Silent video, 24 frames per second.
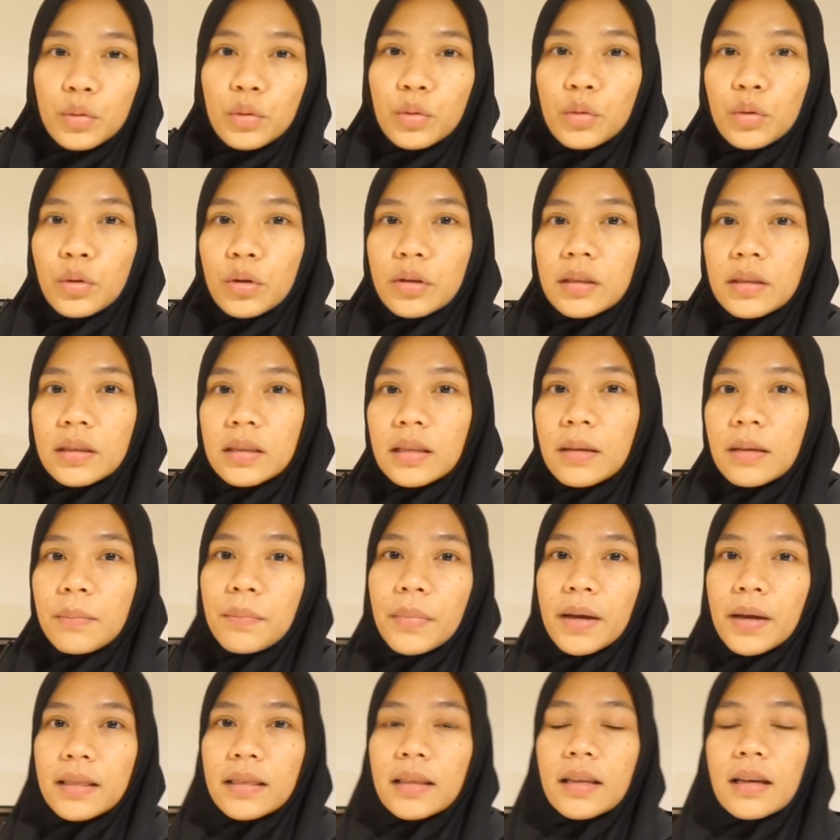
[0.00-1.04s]
untuk
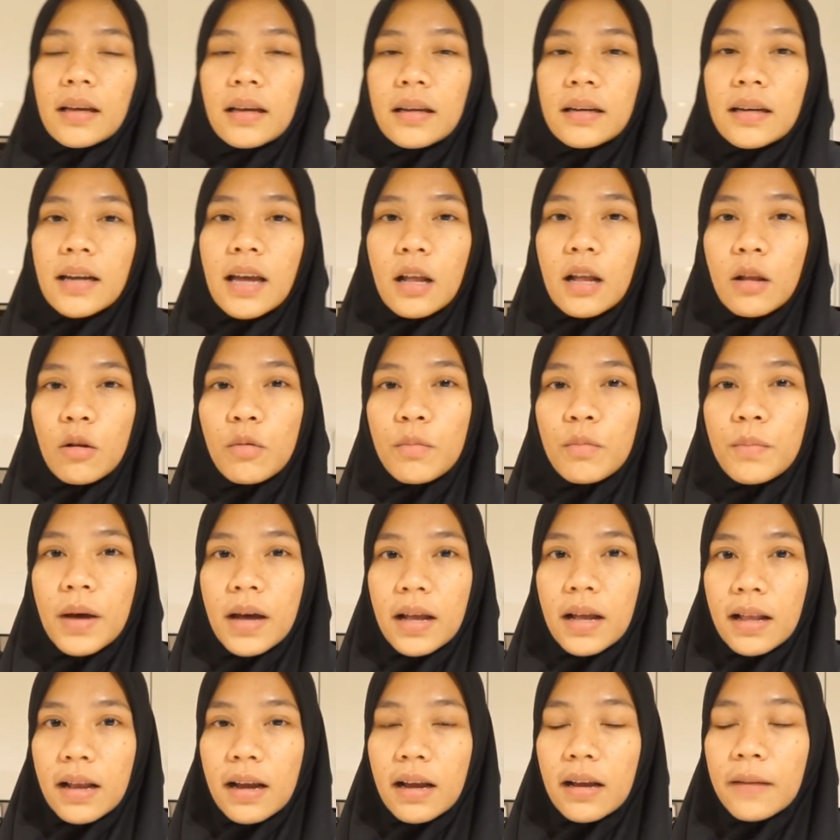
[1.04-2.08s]
tempat naruh
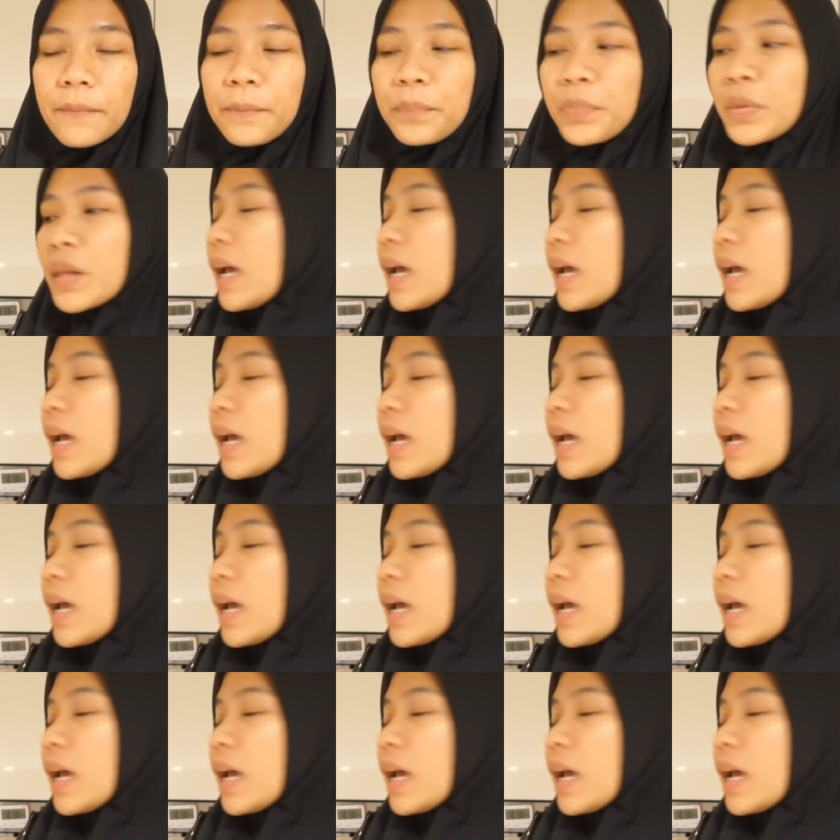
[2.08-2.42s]
barang